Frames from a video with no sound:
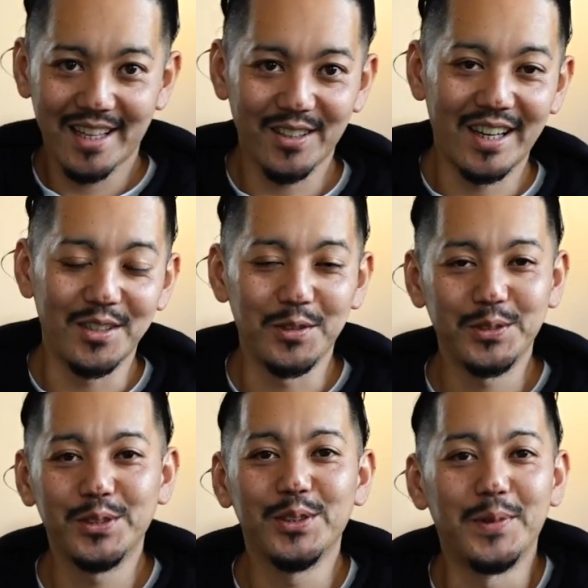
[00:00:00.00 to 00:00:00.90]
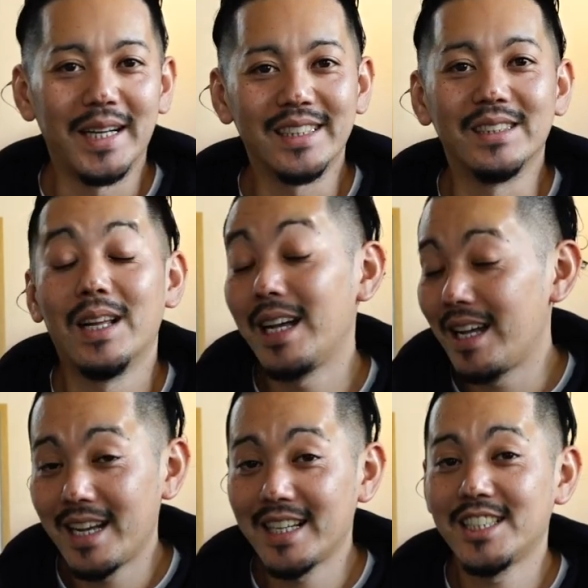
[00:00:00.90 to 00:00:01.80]
あと、あの、そういうのもある、
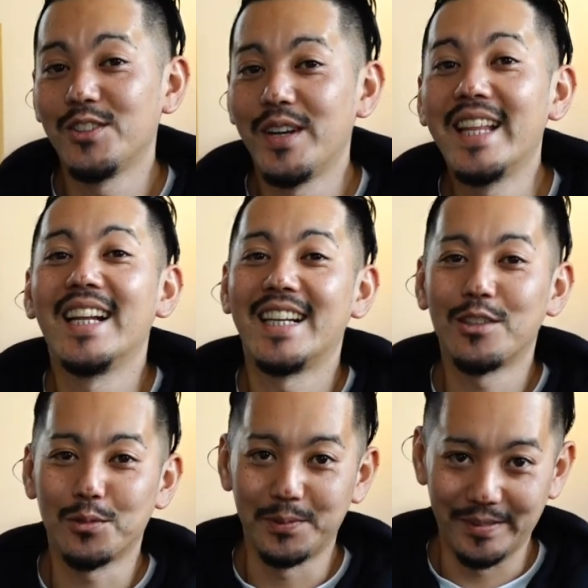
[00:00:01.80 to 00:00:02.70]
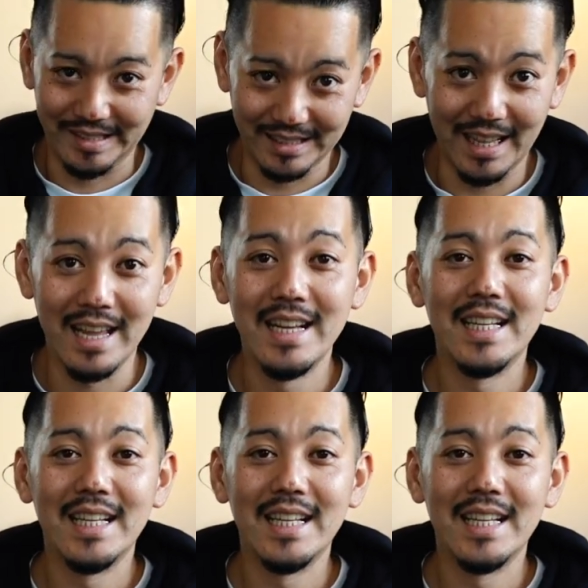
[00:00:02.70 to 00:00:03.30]
話のね、になると思いますんで、